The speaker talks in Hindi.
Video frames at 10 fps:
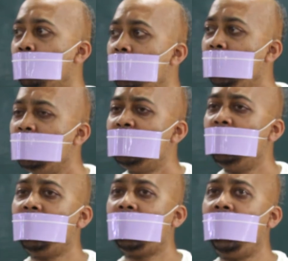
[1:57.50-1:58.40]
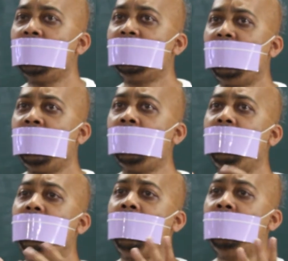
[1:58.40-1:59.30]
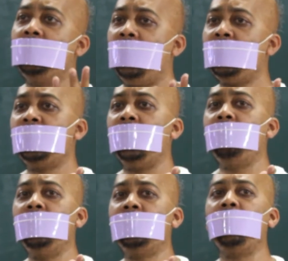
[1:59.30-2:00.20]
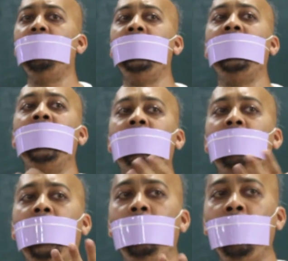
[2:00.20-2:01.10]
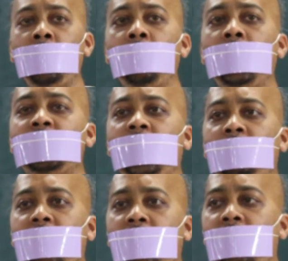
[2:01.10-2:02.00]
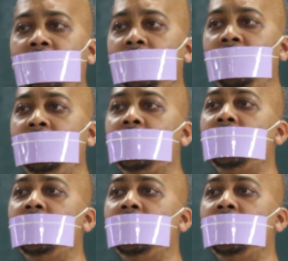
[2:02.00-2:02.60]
तो इसी प्रकार से एक देश के भीतर में एक माहौल को अच्छा बनाने के लिए